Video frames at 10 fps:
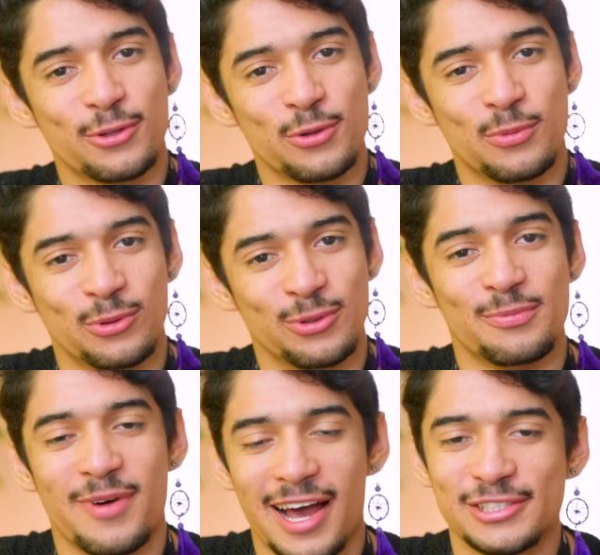todo mundo,
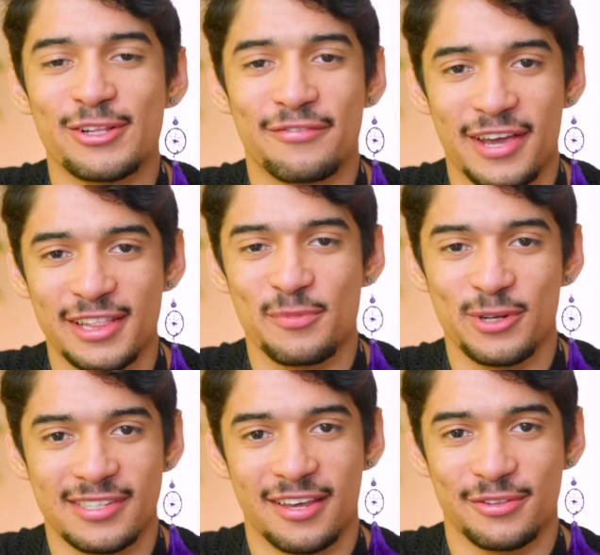mais de
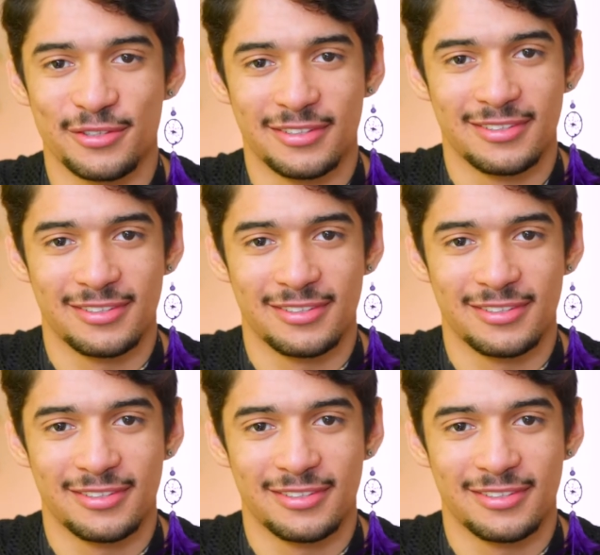90%.